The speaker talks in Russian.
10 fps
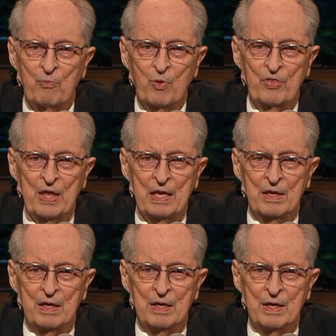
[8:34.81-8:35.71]

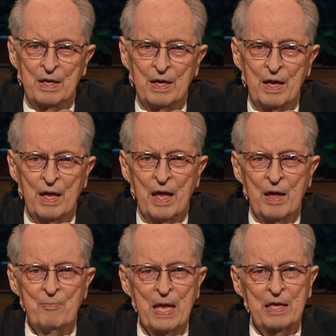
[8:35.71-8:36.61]
Решайте и
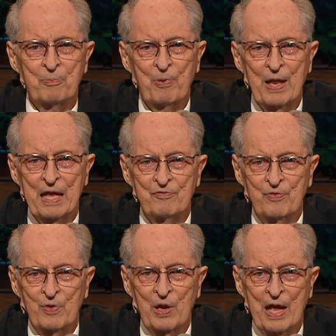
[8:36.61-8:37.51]
действуйте
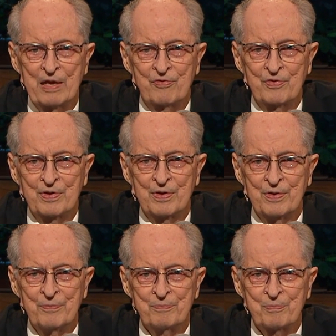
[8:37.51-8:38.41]
самостоятельно,
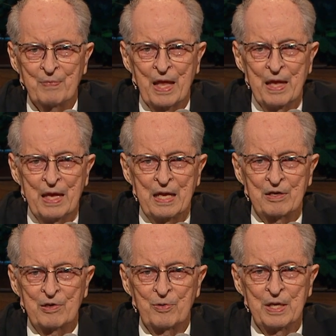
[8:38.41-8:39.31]
следуйте
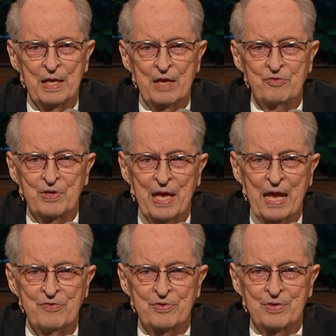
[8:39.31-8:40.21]
внутренним побуждениям.
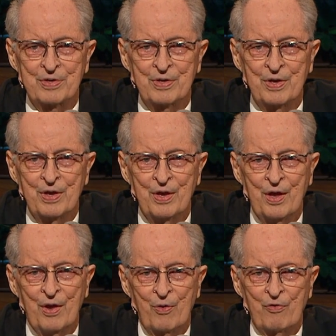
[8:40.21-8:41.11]

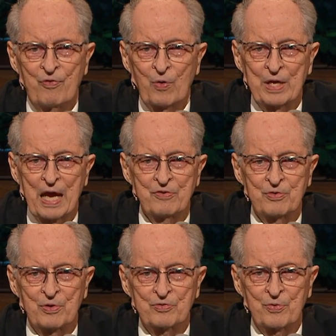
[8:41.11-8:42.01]
Составьте план
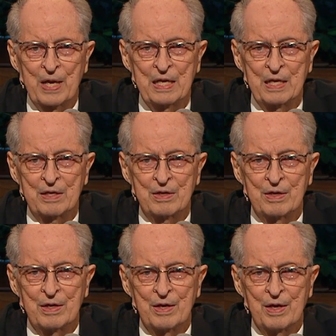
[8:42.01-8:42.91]
своей жизни,
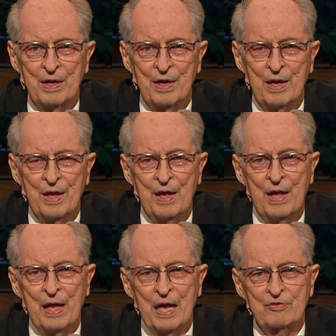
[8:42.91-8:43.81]
включив в него
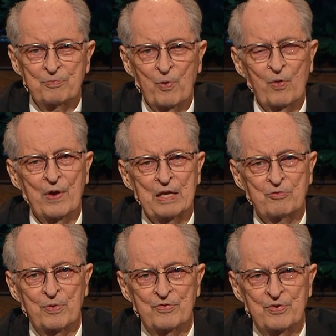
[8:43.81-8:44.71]
получение образования и
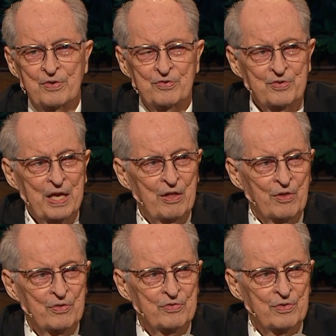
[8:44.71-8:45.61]
профессиональную
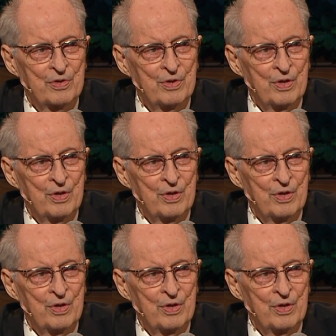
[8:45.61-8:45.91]
подготовку.